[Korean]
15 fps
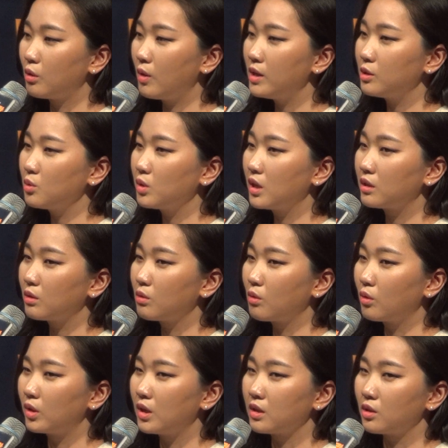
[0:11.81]
활동했던
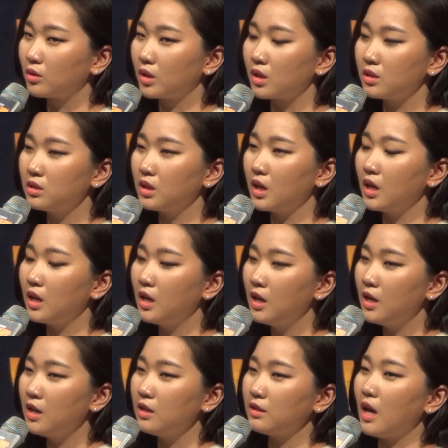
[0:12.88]
거랑 그렇게 크게
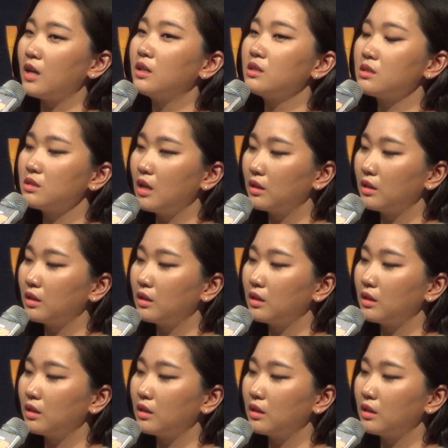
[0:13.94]
다르진